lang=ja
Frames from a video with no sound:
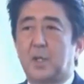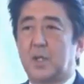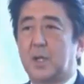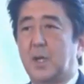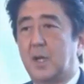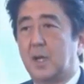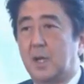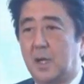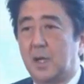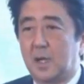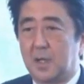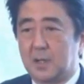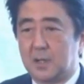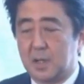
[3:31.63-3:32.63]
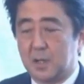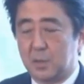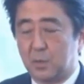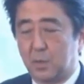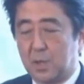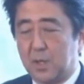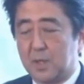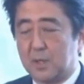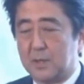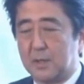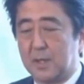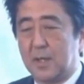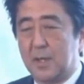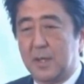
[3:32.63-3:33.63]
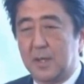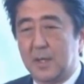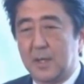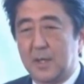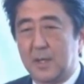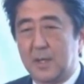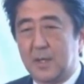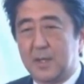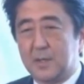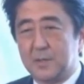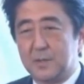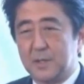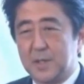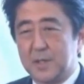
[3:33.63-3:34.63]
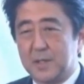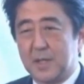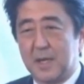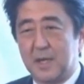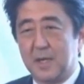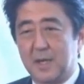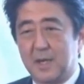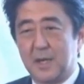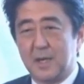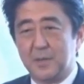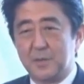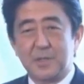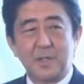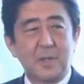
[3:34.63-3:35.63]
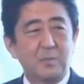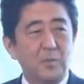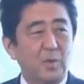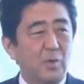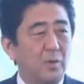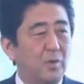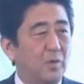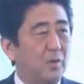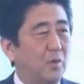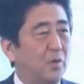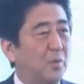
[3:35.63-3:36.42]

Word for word: えー、またあ車窓からですね、えー、一瞬ですがあ富士山も